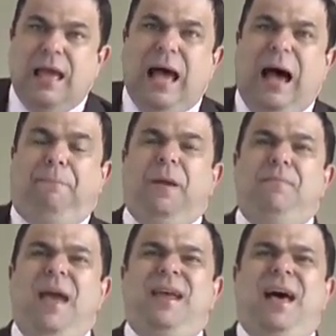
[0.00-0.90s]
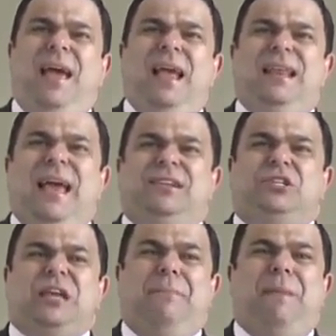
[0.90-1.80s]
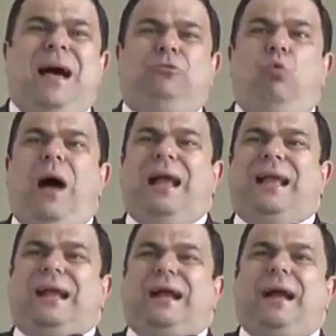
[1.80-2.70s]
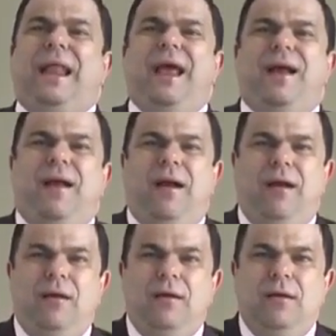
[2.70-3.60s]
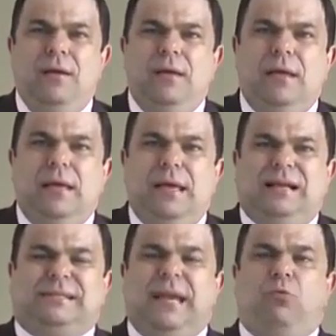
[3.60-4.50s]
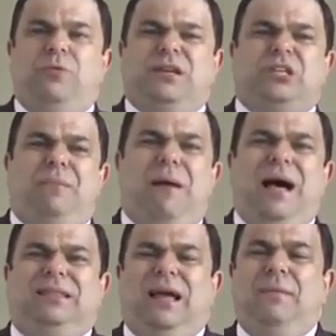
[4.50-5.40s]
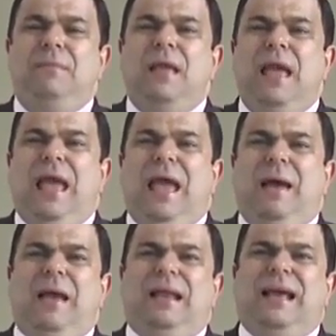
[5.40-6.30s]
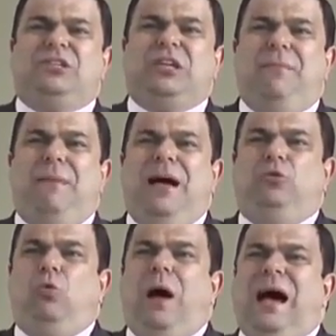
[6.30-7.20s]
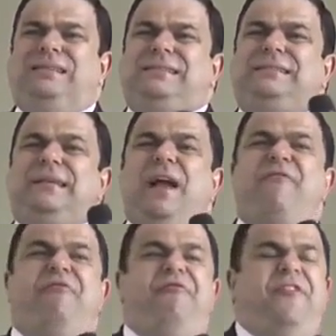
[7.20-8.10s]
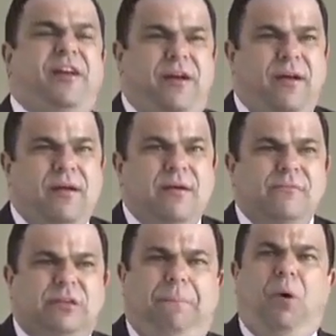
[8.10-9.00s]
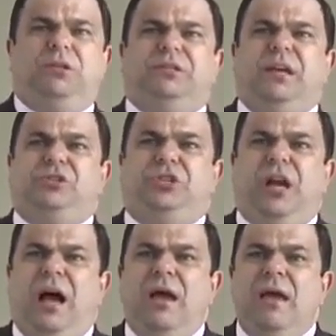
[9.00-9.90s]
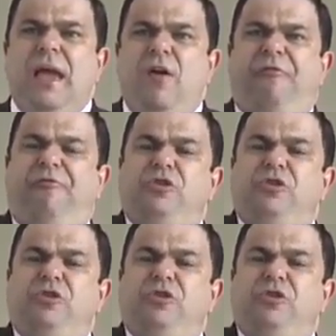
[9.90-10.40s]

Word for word: A primeira, ele é chamado a crer e a segunda chamada é ele é chamado a servir. Você pode dizer isso, diga: eu fui